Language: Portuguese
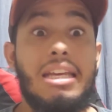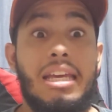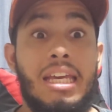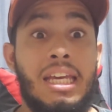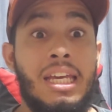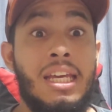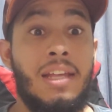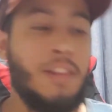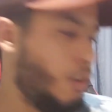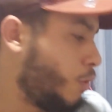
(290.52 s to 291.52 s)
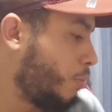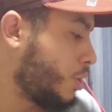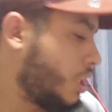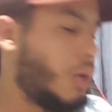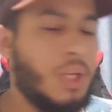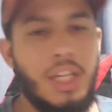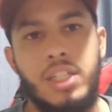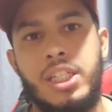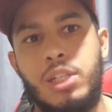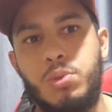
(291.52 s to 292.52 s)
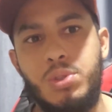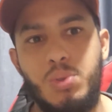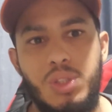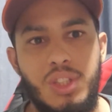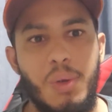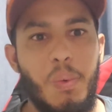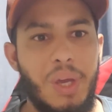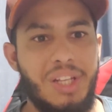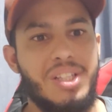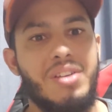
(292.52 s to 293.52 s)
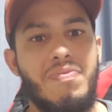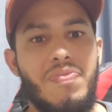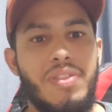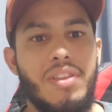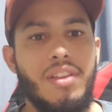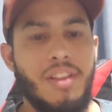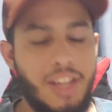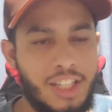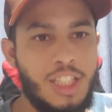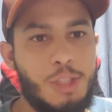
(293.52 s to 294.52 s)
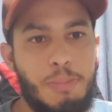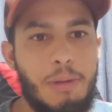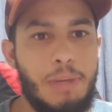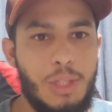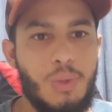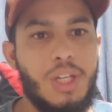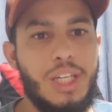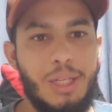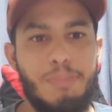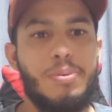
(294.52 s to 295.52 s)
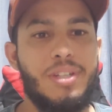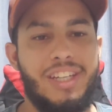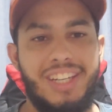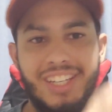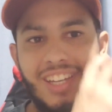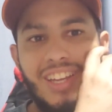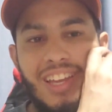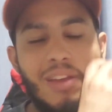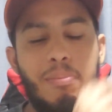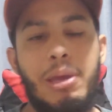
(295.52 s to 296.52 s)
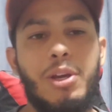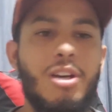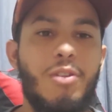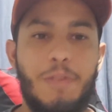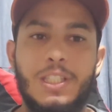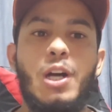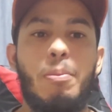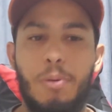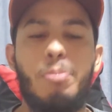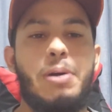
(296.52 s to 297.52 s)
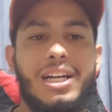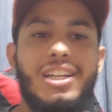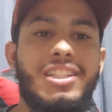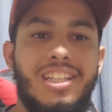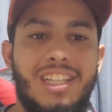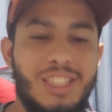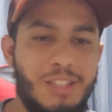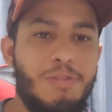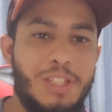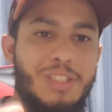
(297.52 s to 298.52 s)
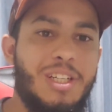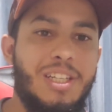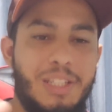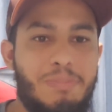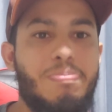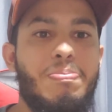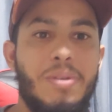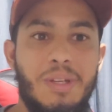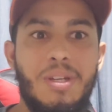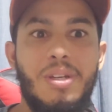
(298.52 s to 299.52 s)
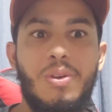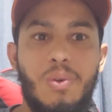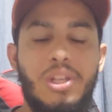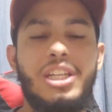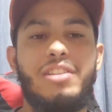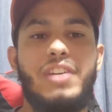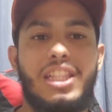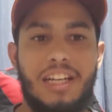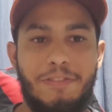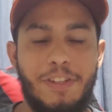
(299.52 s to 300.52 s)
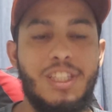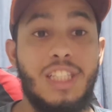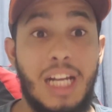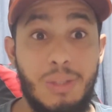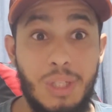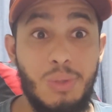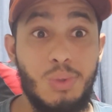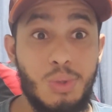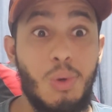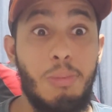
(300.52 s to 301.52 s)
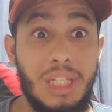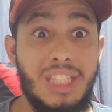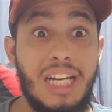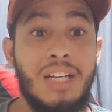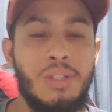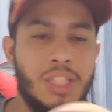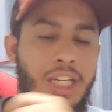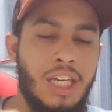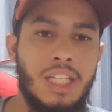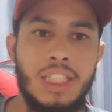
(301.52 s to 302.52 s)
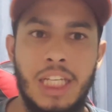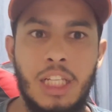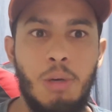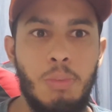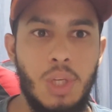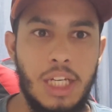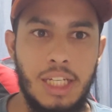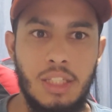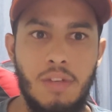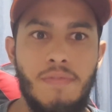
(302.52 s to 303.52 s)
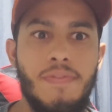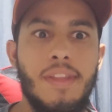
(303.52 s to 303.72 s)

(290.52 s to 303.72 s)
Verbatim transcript: É, não vou mostrar o energético de 1,50 que a gente experimentou aqui, porque meio que eu vou fazer uma propaganda nesse vídeo aqui. O link vai estar tá fixado aí nos comentários, tá? Quem quiser dar uma olhada.